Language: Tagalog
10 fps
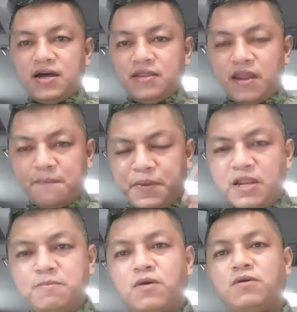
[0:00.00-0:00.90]
napil
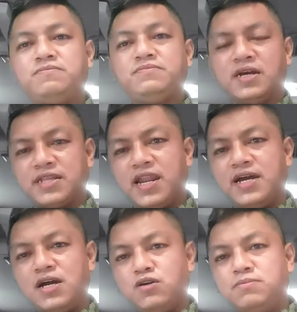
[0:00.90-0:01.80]
mo na
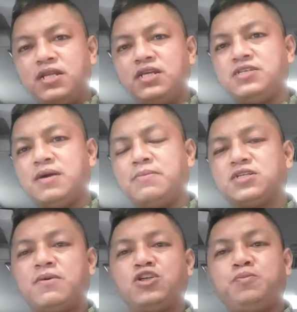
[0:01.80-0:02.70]
talagang umalis ang
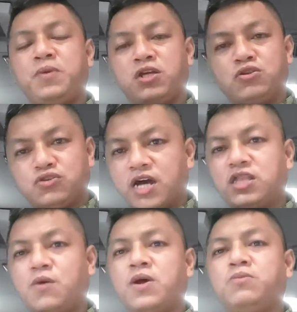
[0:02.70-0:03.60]
masamang espiritu sa
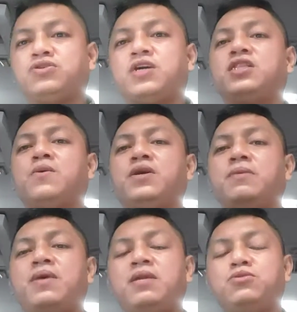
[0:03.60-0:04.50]
katawan mo, sa katawan
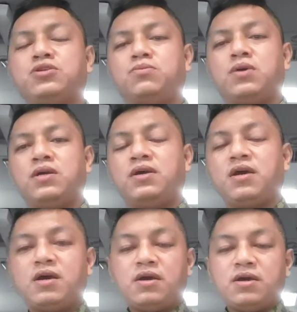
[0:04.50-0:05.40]
ng mahal mo sa buhay.
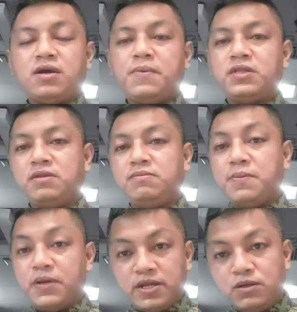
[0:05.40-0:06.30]
Kapatid, may
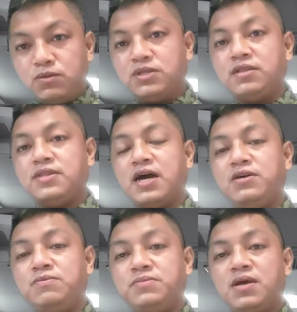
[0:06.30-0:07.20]
pananagutan
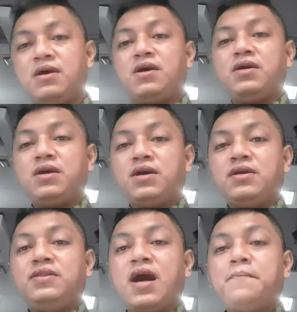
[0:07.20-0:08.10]
tayo.
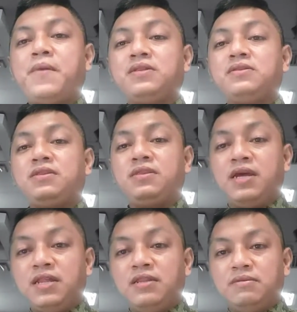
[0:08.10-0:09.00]
Dapat
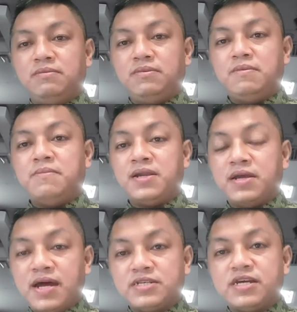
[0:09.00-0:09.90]
din
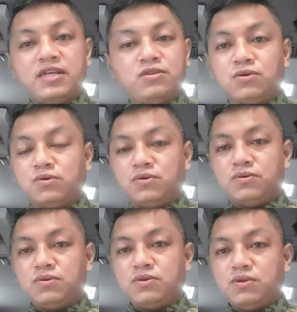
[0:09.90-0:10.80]
maranasan ito
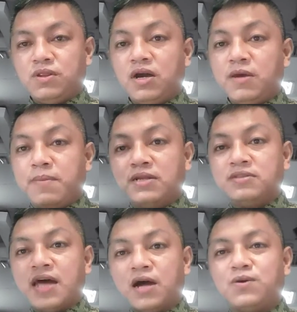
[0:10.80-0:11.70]
ng ibang
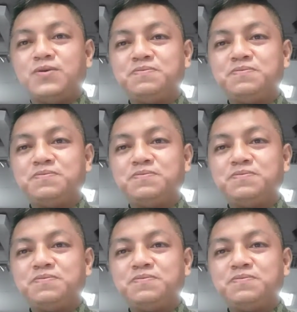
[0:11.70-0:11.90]
tao.